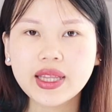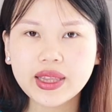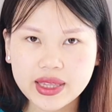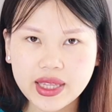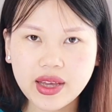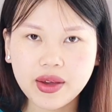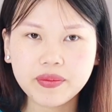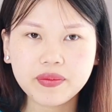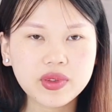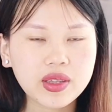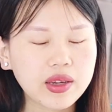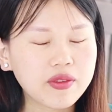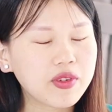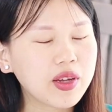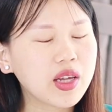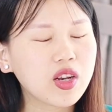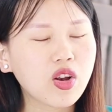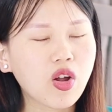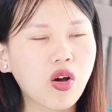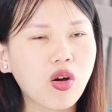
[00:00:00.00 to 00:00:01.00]
nên tiêm tại
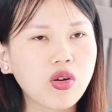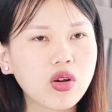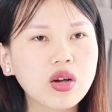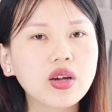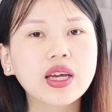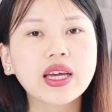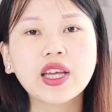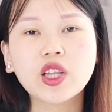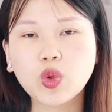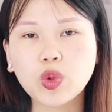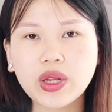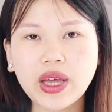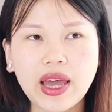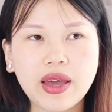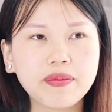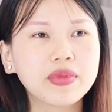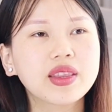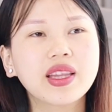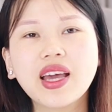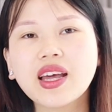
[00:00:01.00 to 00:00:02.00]
vì nó cực kỳ tốn
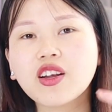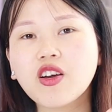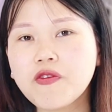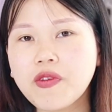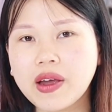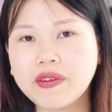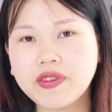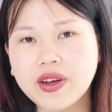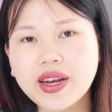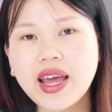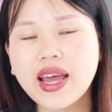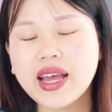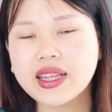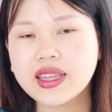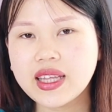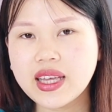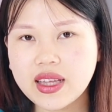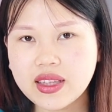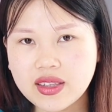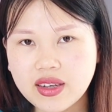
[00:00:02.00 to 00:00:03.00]
kém tiền không phải vấn đề
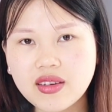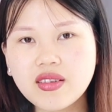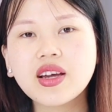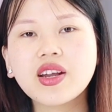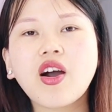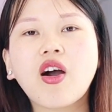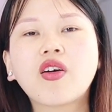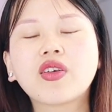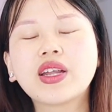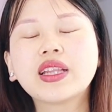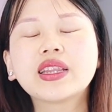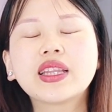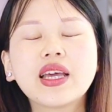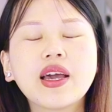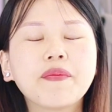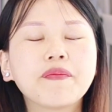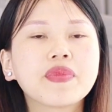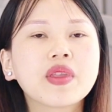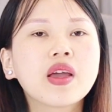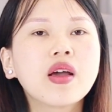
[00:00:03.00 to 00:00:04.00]
thì những người đó nên
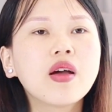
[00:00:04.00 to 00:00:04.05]
tiêm